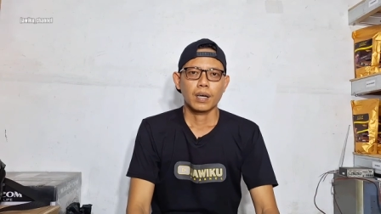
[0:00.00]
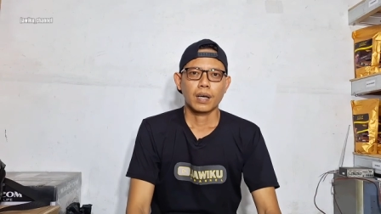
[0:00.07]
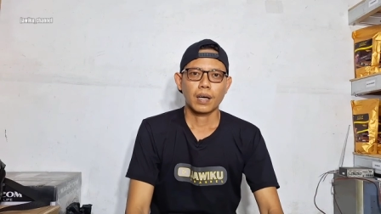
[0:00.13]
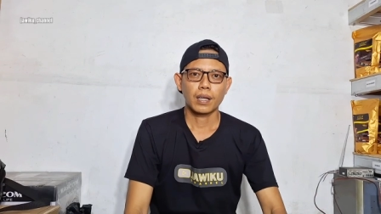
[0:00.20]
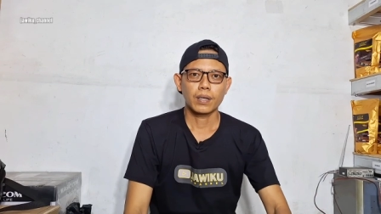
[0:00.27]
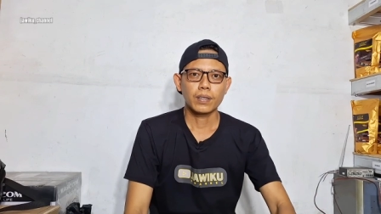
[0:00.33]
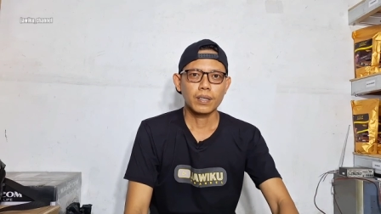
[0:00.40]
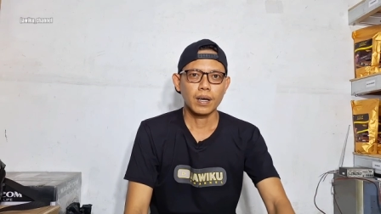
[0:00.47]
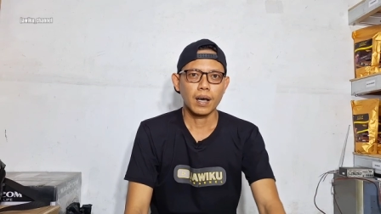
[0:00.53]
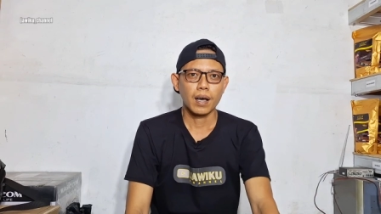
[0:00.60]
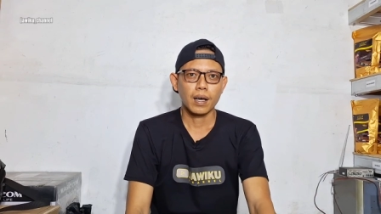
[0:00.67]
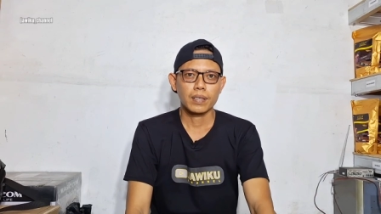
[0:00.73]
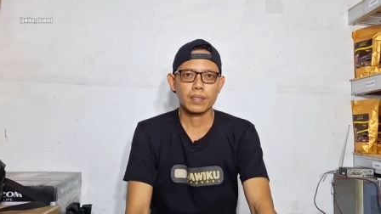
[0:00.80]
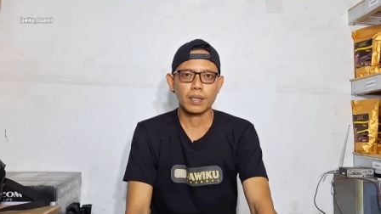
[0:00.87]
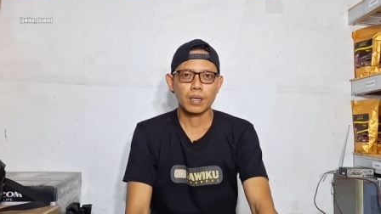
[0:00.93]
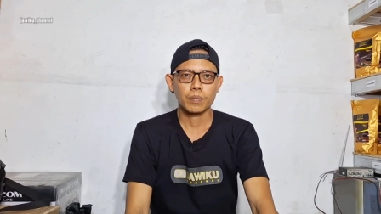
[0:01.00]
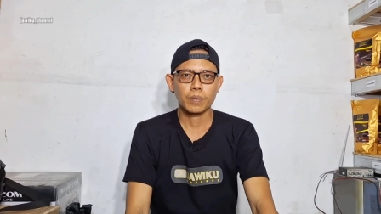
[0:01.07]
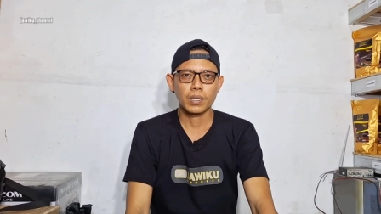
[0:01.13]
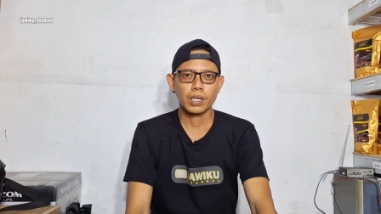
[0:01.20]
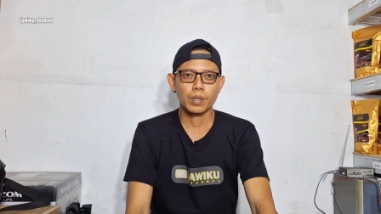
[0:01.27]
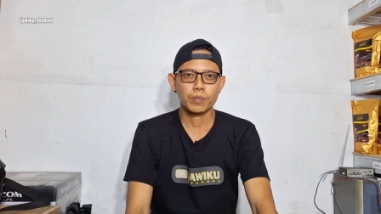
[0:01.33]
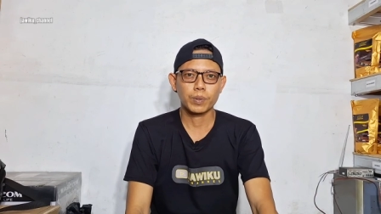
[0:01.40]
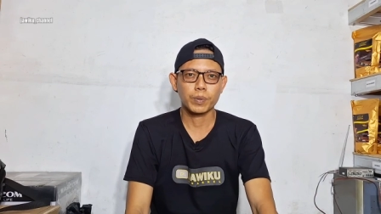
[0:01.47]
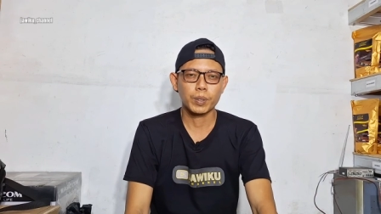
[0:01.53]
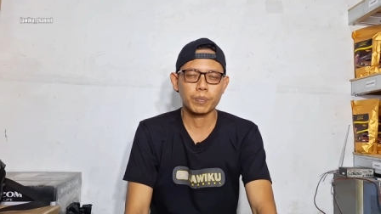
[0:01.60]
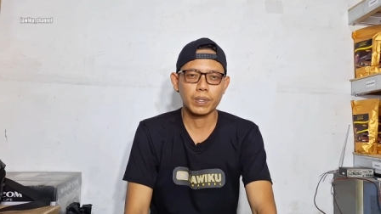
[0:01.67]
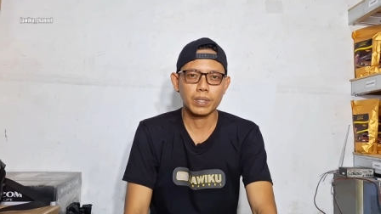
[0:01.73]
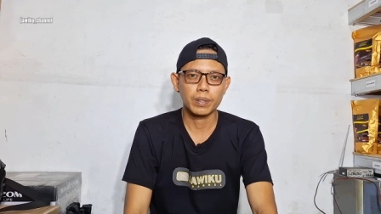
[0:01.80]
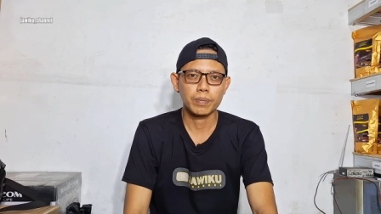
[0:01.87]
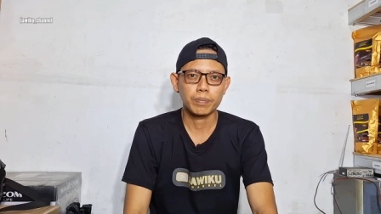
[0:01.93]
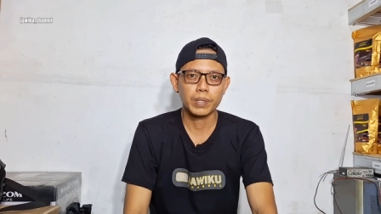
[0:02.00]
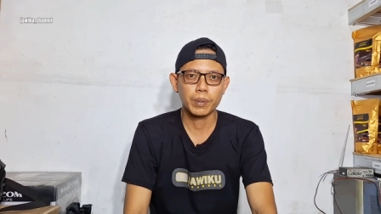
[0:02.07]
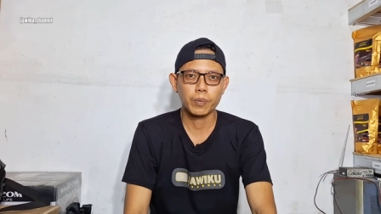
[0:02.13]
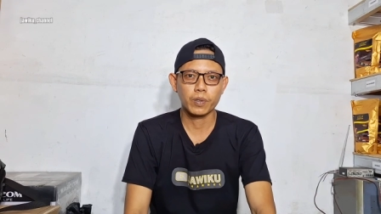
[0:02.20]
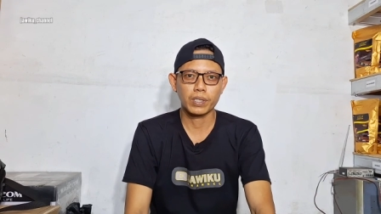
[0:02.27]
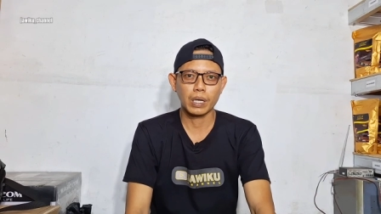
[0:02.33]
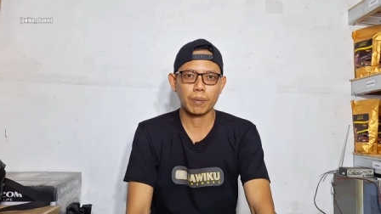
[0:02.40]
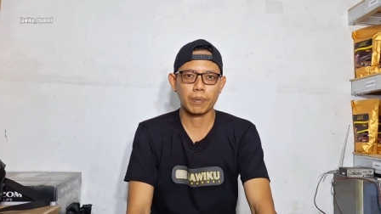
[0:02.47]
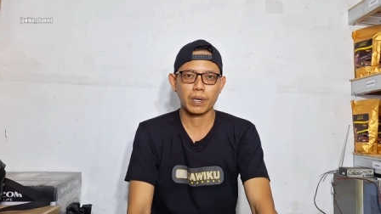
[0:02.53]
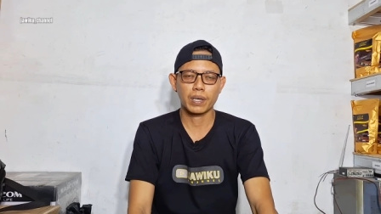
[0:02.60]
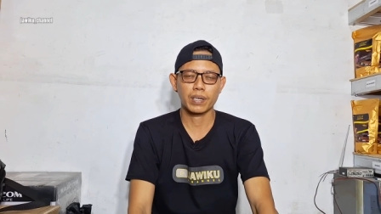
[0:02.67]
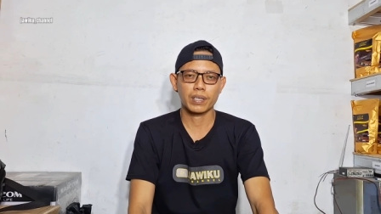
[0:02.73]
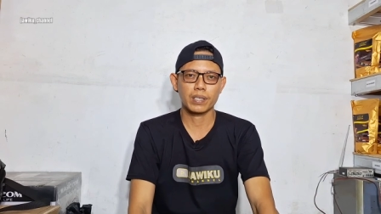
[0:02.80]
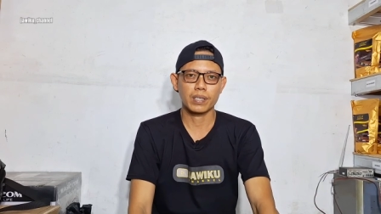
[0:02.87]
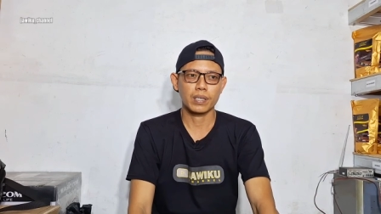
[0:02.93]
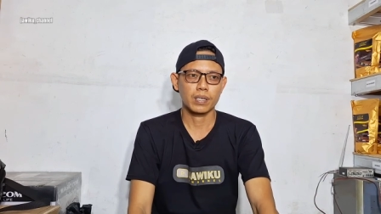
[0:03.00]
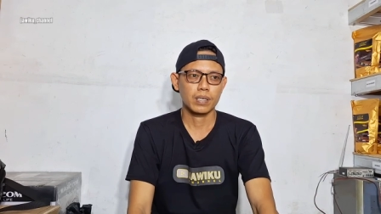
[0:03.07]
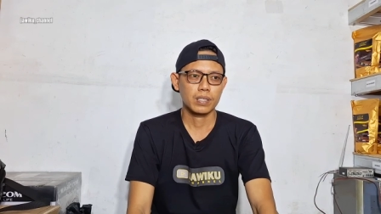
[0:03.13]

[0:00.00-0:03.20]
Halo, Assalamualaikum teman-teman Pripun kabar Ki.